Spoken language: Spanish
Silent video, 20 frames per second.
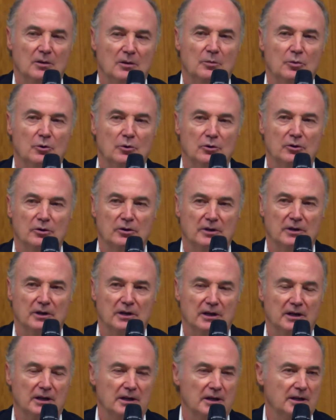por,
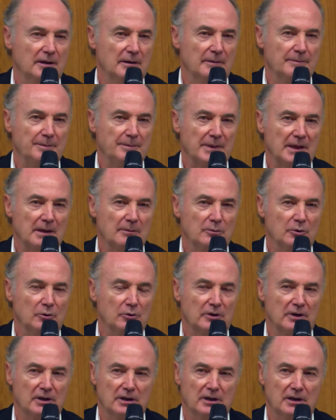eh,
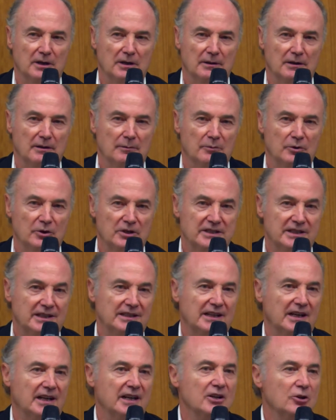eh, ese
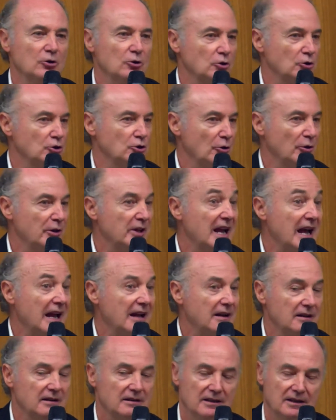tejido
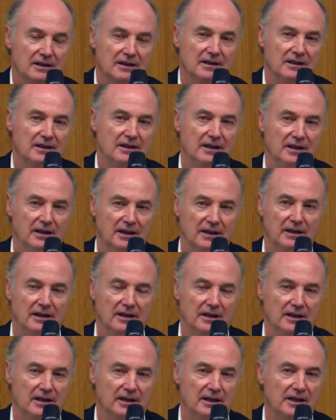social
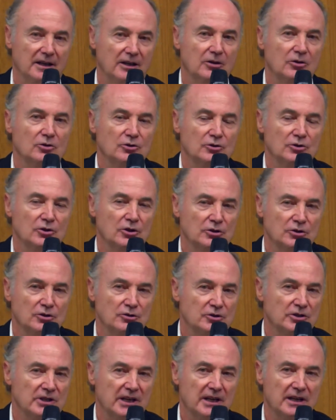que, que nos
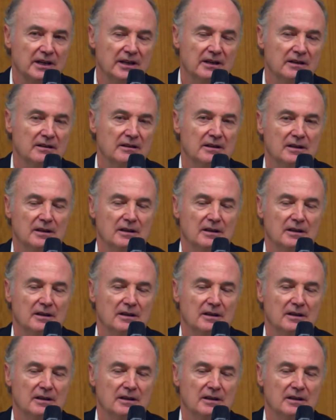sostiene,